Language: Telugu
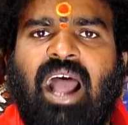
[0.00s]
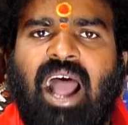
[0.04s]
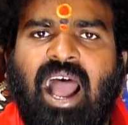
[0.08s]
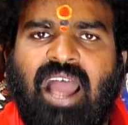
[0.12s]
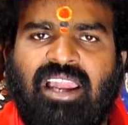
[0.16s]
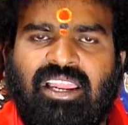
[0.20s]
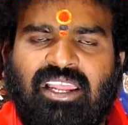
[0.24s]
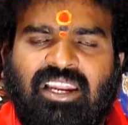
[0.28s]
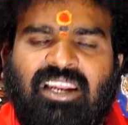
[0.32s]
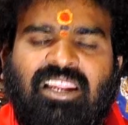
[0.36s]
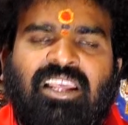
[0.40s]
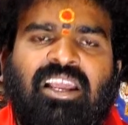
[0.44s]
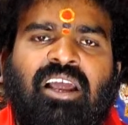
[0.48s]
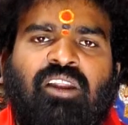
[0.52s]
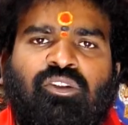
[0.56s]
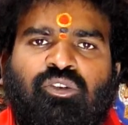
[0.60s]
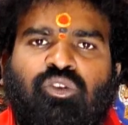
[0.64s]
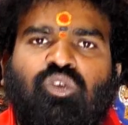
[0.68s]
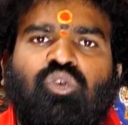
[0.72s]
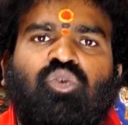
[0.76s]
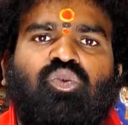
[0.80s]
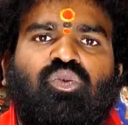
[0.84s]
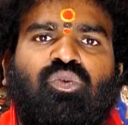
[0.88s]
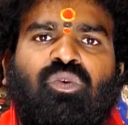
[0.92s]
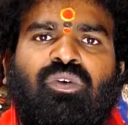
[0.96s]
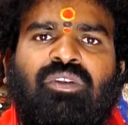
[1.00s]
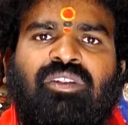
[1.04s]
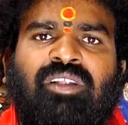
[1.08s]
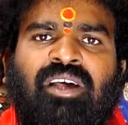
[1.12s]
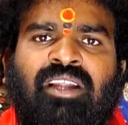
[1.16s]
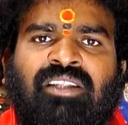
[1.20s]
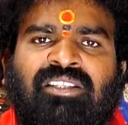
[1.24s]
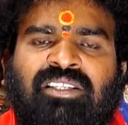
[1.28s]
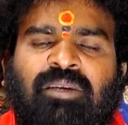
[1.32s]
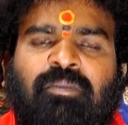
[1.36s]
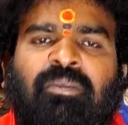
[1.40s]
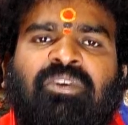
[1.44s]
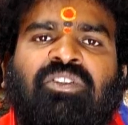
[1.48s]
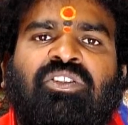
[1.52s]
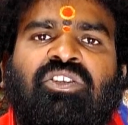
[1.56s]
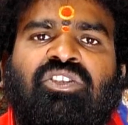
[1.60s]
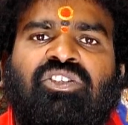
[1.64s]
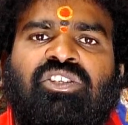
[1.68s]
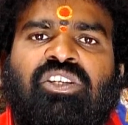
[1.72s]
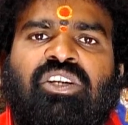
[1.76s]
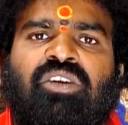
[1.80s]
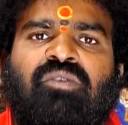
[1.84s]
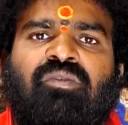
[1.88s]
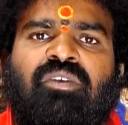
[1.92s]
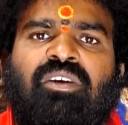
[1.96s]
ఆ నిర్ణయాలు తీసుకొని దానికి
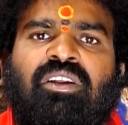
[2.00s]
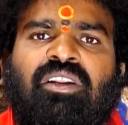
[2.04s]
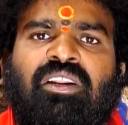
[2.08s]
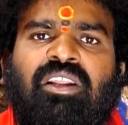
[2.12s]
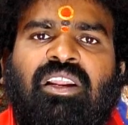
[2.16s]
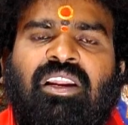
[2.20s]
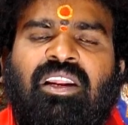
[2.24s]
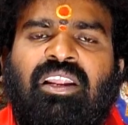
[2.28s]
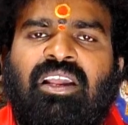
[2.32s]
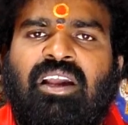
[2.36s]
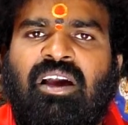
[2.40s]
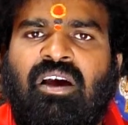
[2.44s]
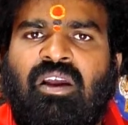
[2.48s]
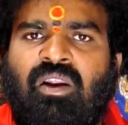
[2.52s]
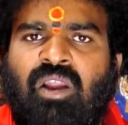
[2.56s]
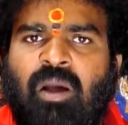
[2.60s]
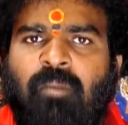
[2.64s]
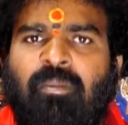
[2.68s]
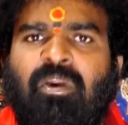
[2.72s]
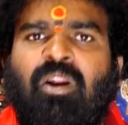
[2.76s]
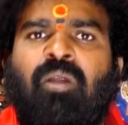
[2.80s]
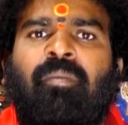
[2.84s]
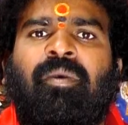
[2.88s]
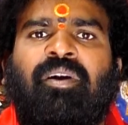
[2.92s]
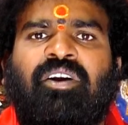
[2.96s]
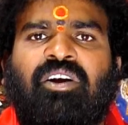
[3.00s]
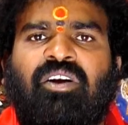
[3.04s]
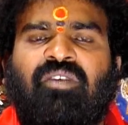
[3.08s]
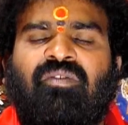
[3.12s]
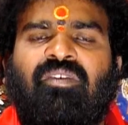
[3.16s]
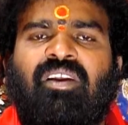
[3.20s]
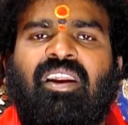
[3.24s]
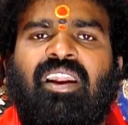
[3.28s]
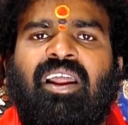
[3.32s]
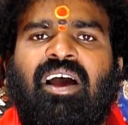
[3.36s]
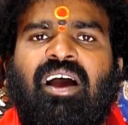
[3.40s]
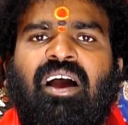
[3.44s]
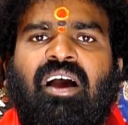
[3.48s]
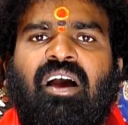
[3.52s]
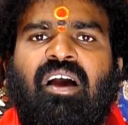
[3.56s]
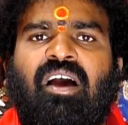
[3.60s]
సంబంధించినటువంటి నిర్ణయాలు అమలు పెట్టడం వల్ల